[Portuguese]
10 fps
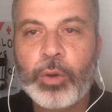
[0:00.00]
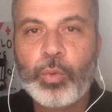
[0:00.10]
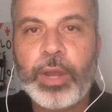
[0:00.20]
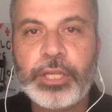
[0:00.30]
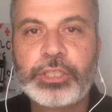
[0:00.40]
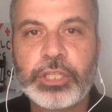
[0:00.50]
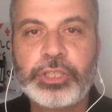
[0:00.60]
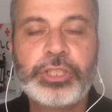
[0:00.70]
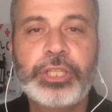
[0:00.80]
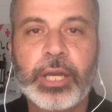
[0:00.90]
um
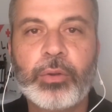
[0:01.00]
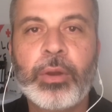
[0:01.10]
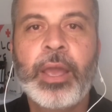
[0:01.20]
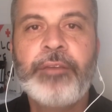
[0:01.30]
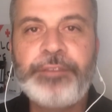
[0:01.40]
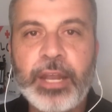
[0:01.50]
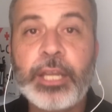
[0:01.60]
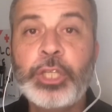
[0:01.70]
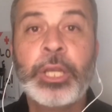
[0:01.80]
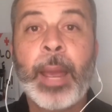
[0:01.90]
restante de ano
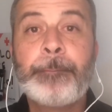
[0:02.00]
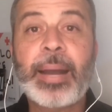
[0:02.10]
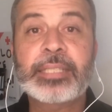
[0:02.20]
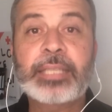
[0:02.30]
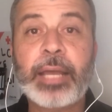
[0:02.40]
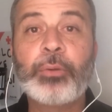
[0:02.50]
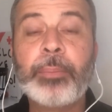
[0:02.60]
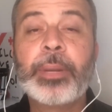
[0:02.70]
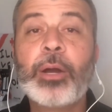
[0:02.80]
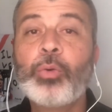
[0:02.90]
feliz, passaram em
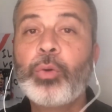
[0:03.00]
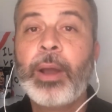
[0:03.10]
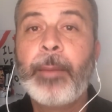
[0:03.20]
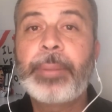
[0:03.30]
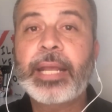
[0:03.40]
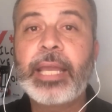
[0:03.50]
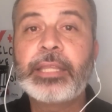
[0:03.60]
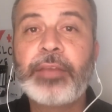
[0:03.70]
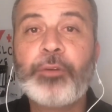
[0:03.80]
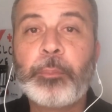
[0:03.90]
branco, para quem
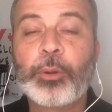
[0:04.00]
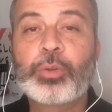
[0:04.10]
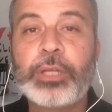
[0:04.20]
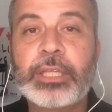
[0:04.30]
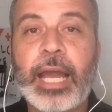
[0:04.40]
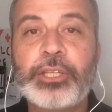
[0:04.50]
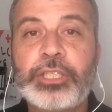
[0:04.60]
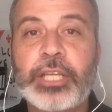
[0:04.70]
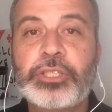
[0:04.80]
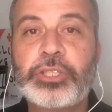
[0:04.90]
teve a oportunidade
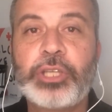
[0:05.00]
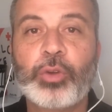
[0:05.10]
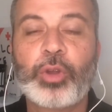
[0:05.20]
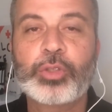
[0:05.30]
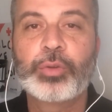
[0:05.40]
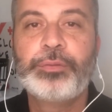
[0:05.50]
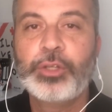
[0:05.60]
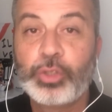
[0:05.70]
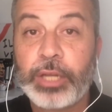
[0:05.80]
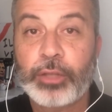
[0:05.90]
de assistir ao nosso
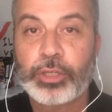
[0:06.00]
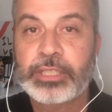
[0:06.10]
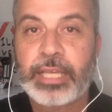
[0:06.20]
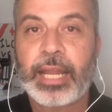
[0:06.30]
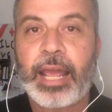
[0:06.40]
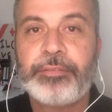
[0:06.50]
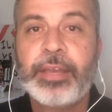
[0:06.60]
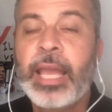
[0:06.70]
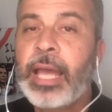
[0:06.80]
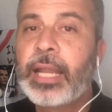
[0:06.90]
vídeo, né, a nossa
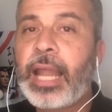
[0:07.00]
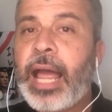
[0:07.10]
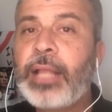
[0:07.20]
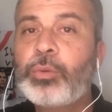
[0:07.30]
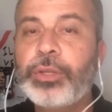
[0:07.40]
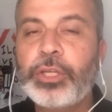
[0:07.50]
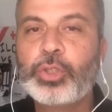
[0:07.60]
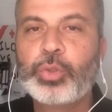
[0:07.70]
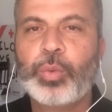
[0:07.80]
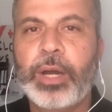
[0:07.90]
live lá do início
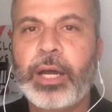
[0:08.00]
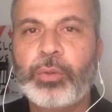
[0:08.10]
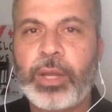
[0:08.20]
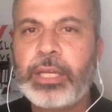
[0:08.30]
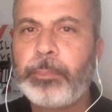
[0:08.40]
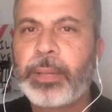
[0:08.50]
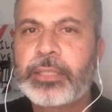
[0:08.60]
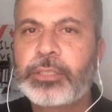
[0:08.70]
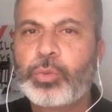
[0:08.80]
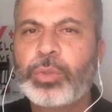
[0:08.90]
início do ano, ali
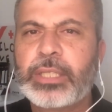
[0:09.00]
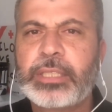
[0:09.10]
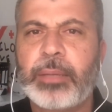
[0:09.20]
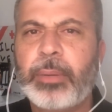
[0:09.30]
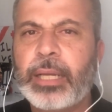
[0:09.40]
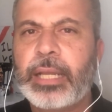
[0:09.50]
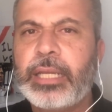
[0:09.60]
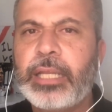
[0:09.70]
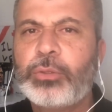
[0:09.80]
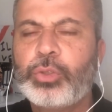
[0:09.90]
pela segunda semana,
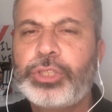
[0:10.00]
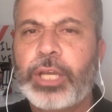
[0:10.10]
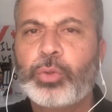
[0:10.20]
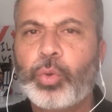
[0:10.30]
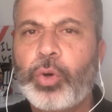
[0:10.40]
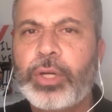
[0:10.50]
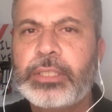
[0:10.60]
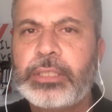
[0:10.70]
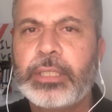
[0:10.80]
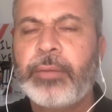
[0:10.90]
ali entre o dia
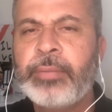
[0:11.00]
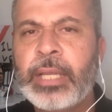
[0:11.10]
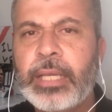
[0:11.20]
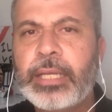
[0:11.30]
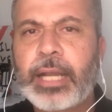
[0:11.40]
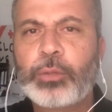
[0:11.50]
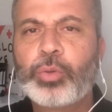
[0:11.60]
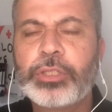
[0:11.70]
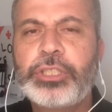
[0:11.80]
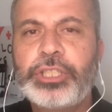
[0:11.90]
12 e
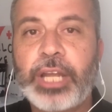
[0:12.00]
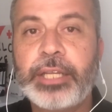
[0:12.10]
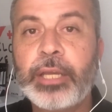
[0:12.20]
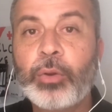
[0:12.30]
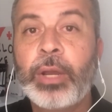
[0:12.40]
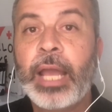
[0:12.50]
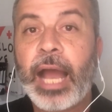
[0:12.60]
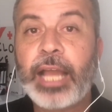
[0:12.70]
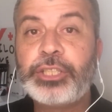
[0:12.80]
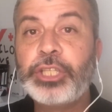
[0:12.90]
14 de janeiro,
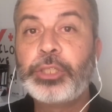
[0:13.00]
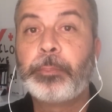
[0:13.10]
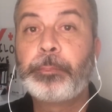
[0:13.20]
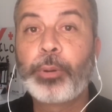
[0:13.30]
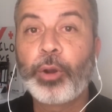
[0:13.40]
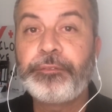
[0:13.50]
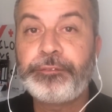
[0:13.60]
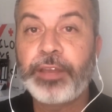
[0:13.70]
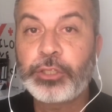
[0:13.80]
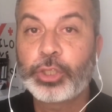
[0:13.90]
a gente
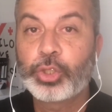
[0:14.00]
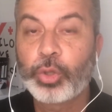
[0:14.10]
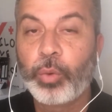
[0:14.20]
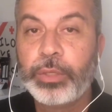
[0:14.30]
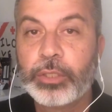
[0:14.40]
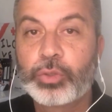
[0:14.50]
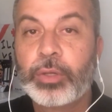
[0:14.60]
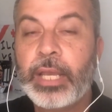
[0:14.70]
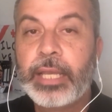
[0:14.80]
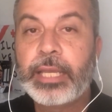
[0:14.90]
profetizou isso,
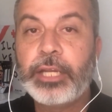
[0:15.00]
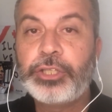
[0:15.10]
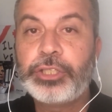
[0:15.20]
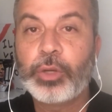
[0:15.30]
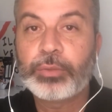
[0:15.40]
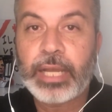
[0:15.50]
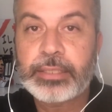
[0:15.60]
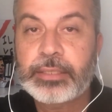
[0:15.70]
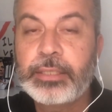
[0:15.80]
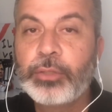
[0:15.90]
que eles tinham
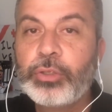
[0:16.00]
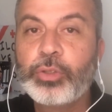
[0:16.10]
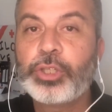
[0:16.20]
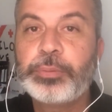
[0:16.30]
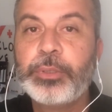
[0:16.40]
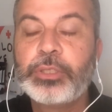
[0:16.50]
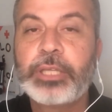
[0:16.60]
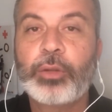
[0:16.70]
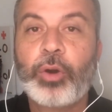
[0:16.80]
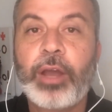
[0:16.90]
nascido em
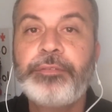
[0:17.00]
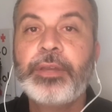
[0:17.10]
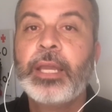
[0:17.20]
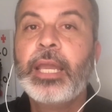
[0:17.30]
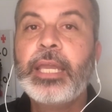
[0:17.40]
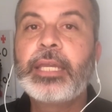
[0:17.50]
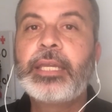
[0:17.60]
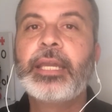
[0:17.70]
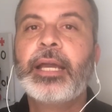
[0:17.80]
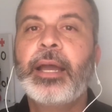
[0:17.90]
2019 e
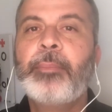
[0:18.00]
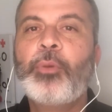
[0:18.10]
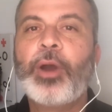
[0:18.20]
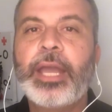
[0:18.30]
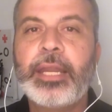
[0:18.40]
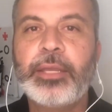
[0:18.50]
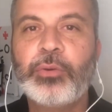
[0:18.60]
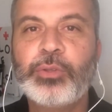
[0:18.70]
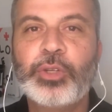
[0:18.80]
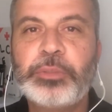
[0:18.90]
que
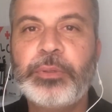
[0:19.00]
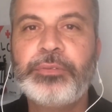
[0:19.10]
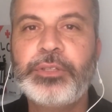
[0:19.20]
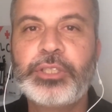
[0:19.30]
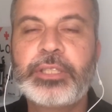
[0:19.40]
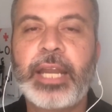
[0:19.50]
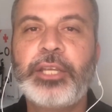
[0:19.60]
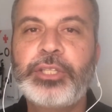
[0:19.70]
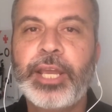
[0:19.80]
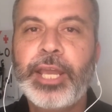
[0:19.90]
morreriam em
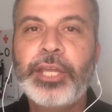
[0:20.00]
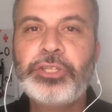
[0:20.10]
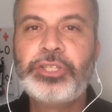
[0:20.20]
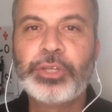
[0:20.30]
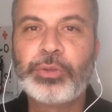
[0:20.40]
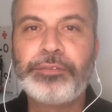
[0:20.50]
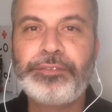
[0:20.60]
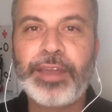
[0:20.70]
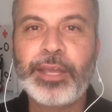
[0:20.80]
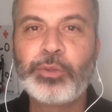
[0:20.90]
2023. Dito e
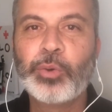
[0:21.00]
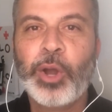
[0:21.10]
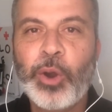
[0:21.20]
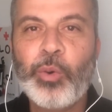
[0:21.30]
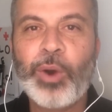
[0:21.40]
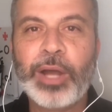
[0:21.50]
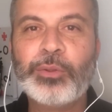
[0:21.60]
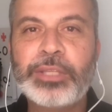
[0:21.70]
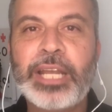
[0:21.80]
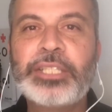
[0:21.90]
feito, o
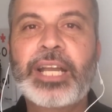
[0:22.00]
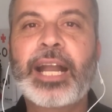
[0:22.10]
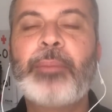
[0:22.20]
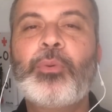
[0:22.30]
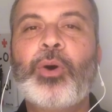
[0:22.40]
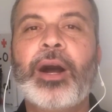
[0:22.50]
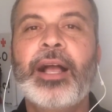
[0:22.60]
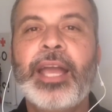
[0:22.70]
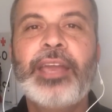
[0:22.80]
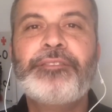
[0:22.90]
ano deles acabou.
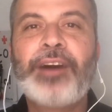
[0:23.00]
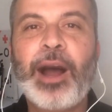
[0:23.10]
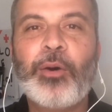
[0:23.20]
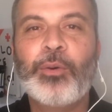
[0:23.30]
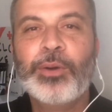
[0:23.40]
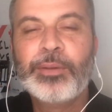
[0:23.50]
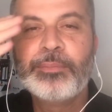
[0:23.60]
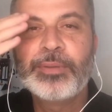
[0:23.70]
Rival,